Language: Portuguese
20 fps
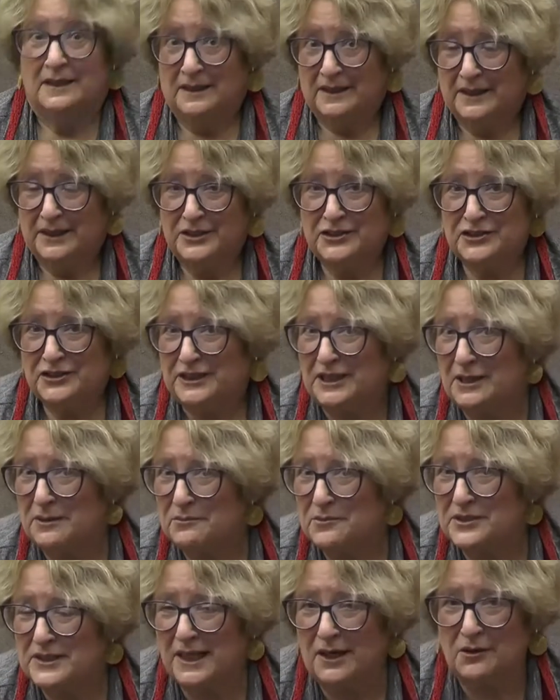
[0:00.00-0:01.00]

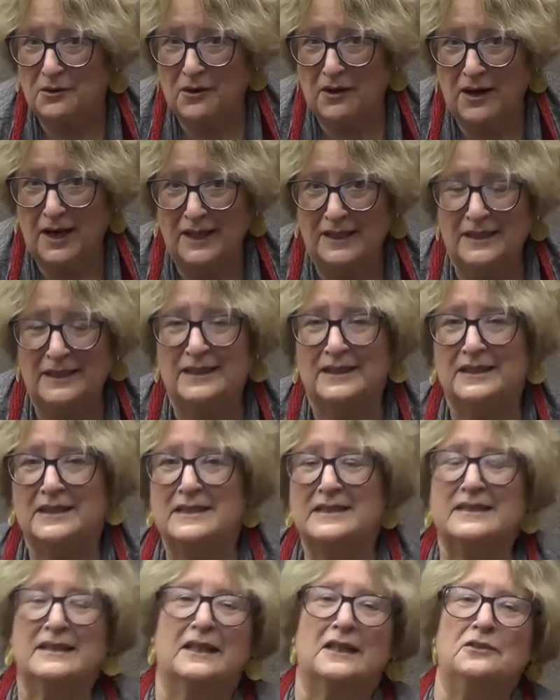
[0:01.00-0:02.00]
Estamos agora
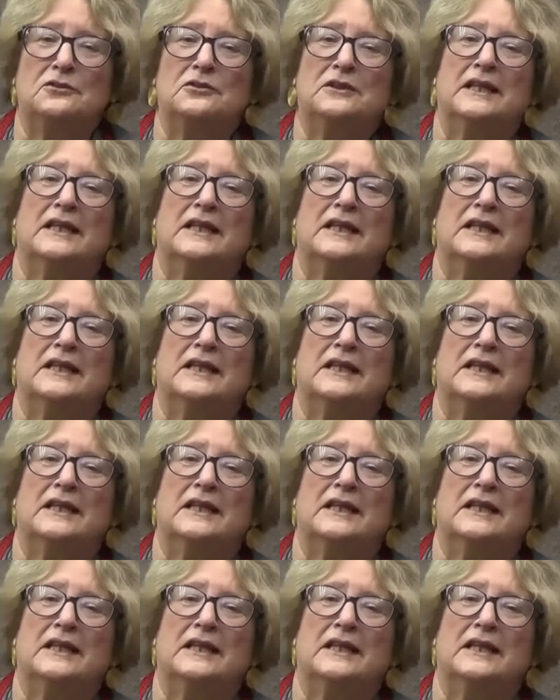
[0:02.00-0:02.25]
iniciando o